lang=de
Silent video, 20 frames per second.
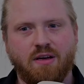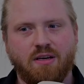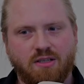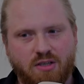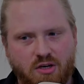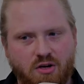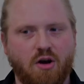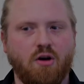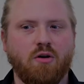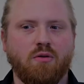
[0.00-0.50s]

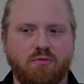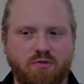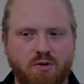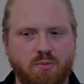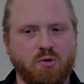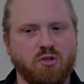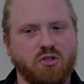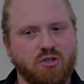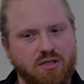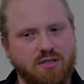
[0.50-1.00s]
Genau, wir
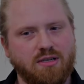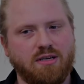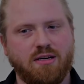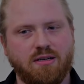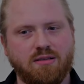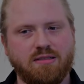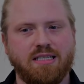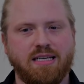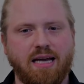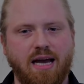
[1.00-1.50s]
mischen
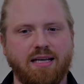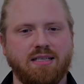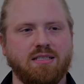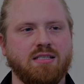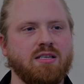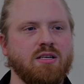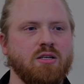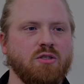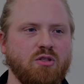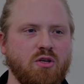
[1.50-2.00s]
äh, die
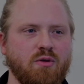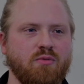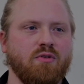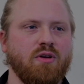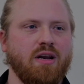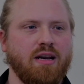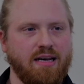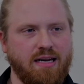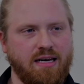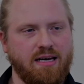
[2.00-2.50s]
einzelnen Zöpfe
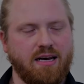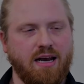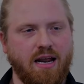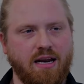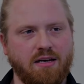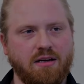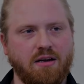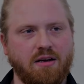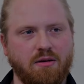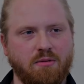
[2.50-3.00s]
dann
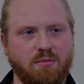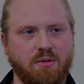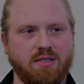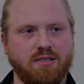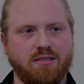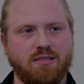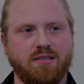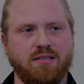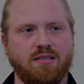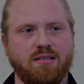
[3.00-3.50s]
ineinander,
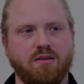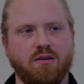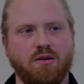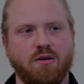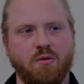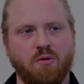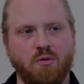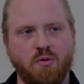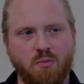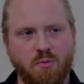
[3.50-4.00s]
dass eine
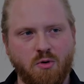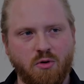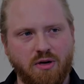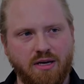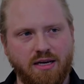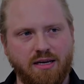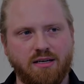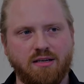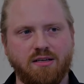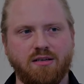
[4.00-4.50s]

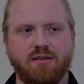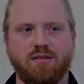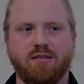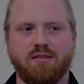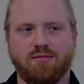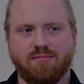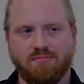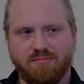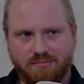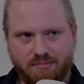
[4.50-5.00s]
homogene
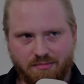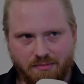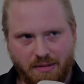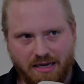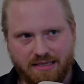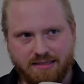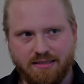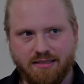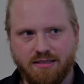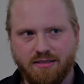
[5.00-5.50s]

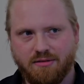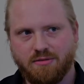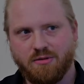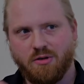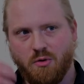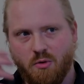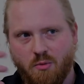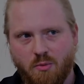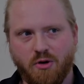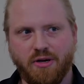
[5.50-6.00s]
Masse,
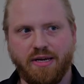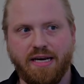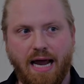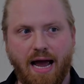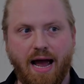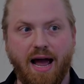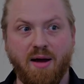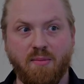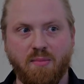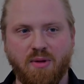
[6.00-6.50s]
eine
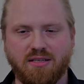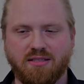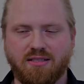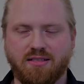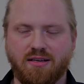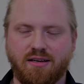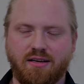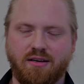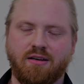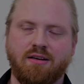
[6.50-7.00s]
homogene
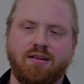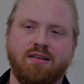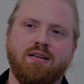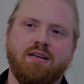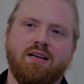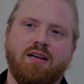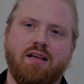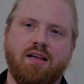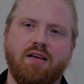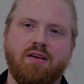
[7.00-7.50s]
Haarmasse
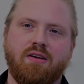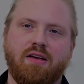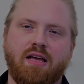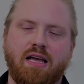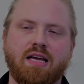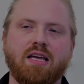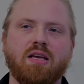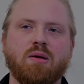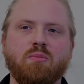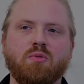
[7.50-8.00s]
äh,
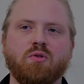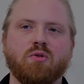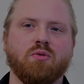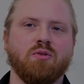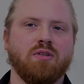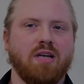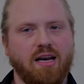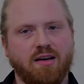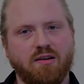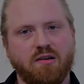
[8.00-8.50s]
ergibt
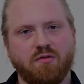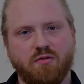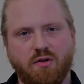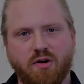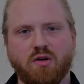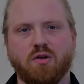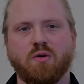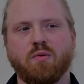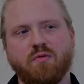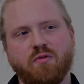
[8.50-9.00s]
und dann
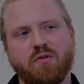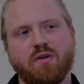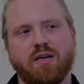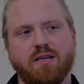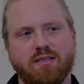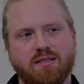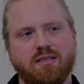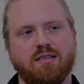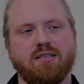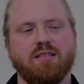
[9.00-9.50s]
verknüpfen wir
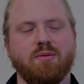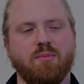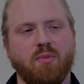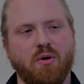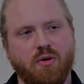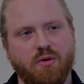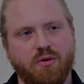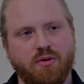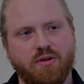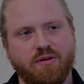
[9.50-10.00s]
das in die
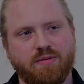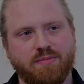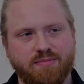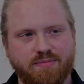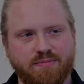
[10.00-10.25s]
Perücke.